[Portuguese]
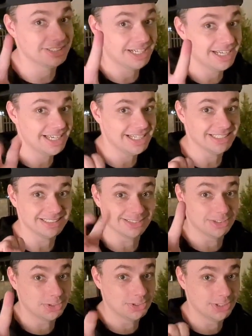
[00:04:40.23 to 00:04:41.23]
3,
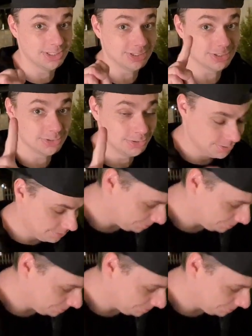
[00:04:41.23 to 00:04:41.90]
2, 1.